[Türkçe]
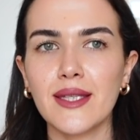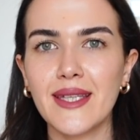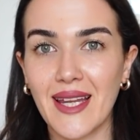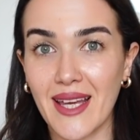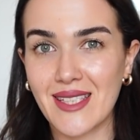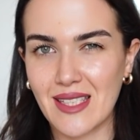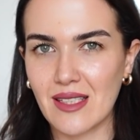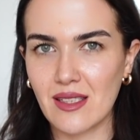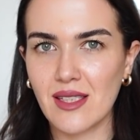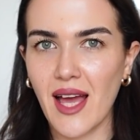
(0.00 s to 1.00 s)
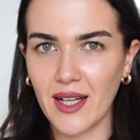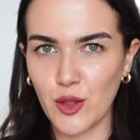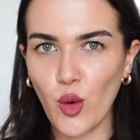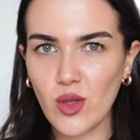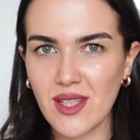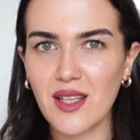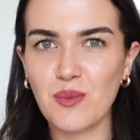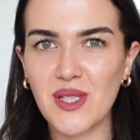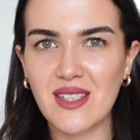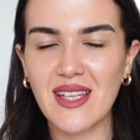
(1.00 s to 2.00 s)
gereksiz yani yok
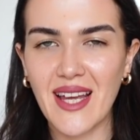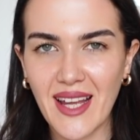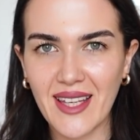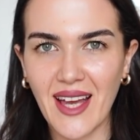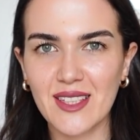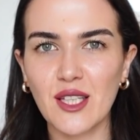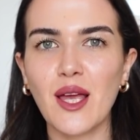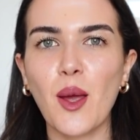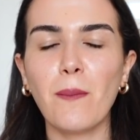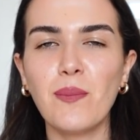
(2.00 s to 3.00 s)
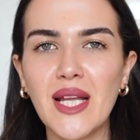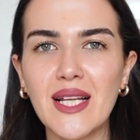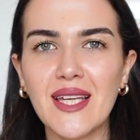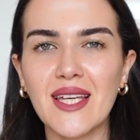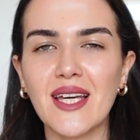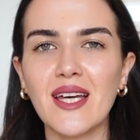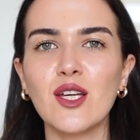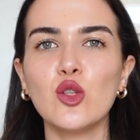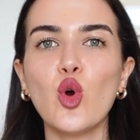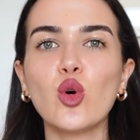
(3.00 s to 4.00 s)
sayılması gereken bilgiye
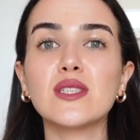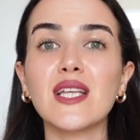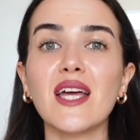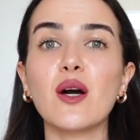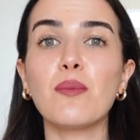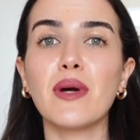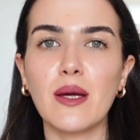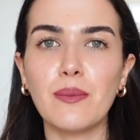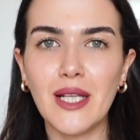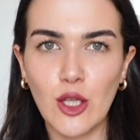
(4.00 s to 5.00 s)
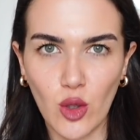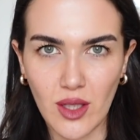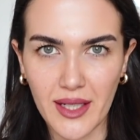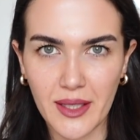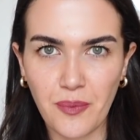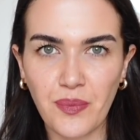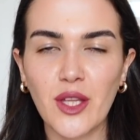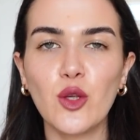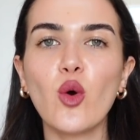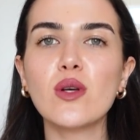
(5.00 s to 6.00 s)
yok sayamayabiliyorlar.
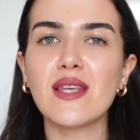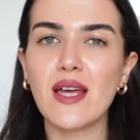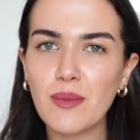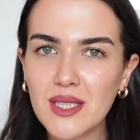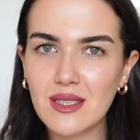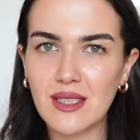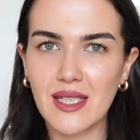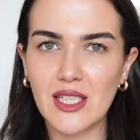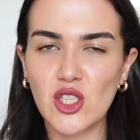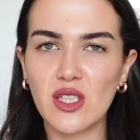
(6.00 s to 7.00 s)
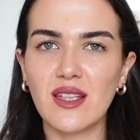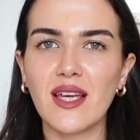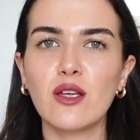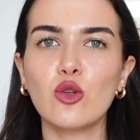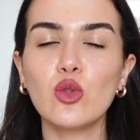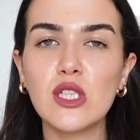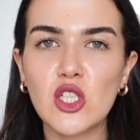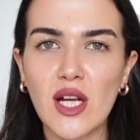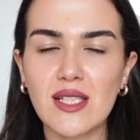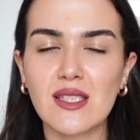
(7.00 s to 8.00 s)
Yok sayamadıkları için de gün
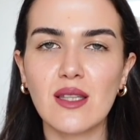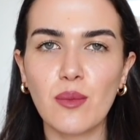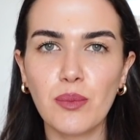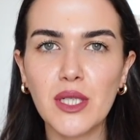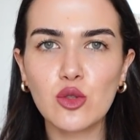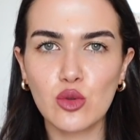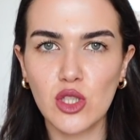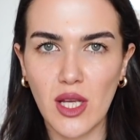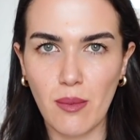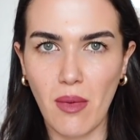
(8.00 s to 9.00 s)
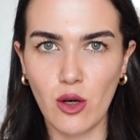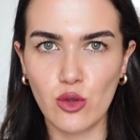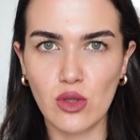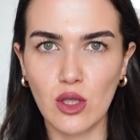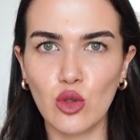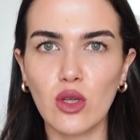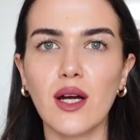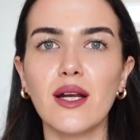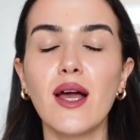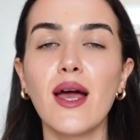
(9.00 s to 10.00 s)
içerisinde bir sürü şeye maruz
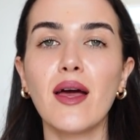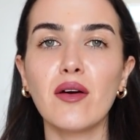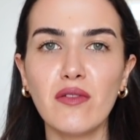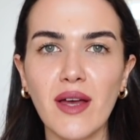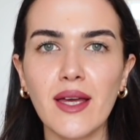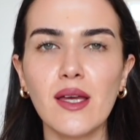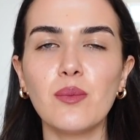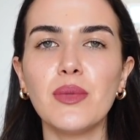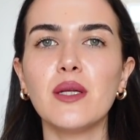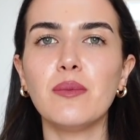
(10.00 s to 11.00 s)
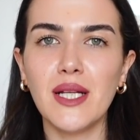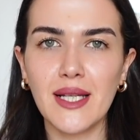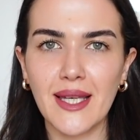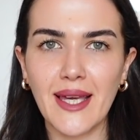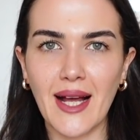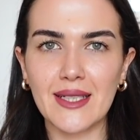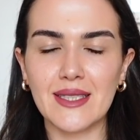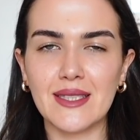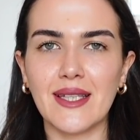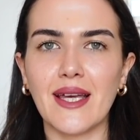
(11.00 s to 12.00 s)
kalıyorlar. Ve bir bilgi
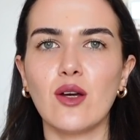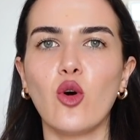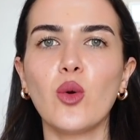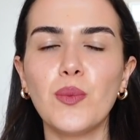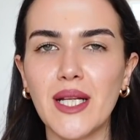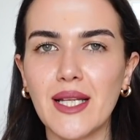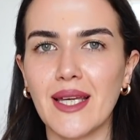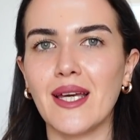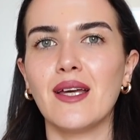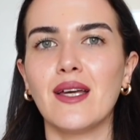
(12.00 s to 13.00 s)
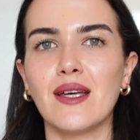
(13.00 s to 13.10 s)
geldiğinde o bilgi